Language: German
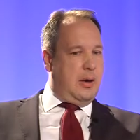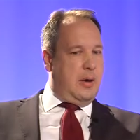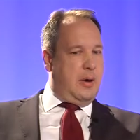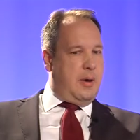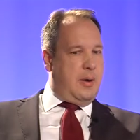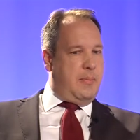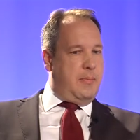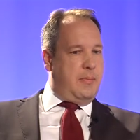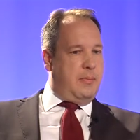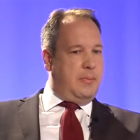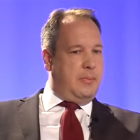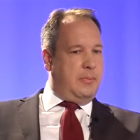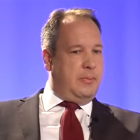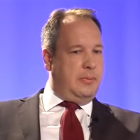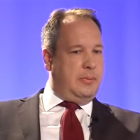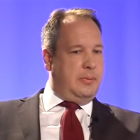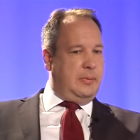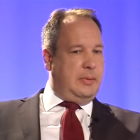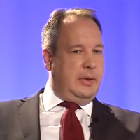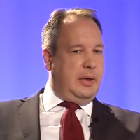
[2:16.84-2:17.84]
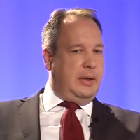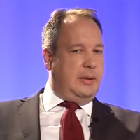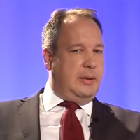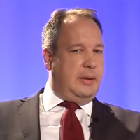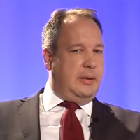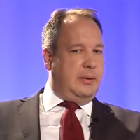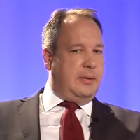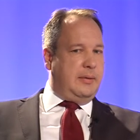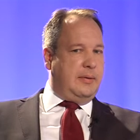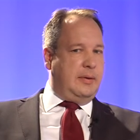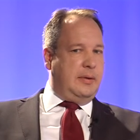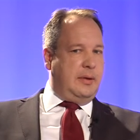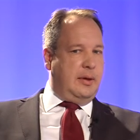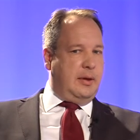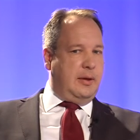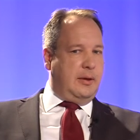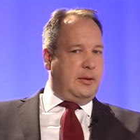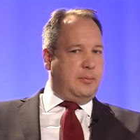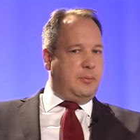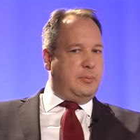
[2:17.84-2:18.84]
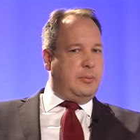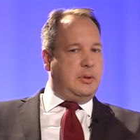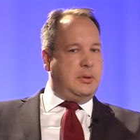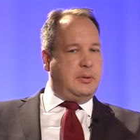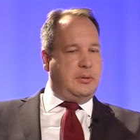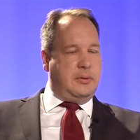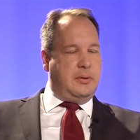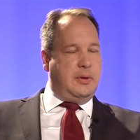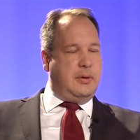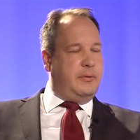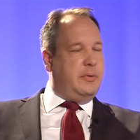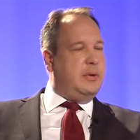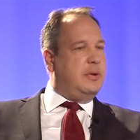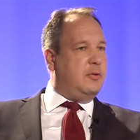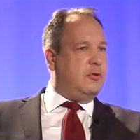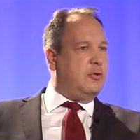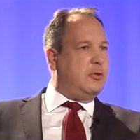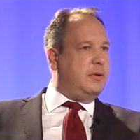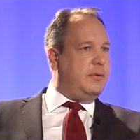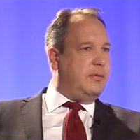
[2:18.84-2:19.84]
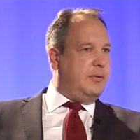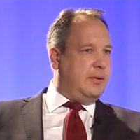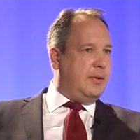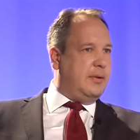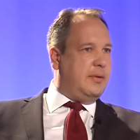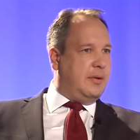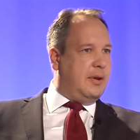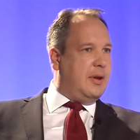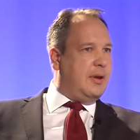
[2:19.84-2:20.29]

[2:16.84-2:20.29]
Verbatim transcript: Ähm, ja, dann sind erstmal sehr viele Schriftsätze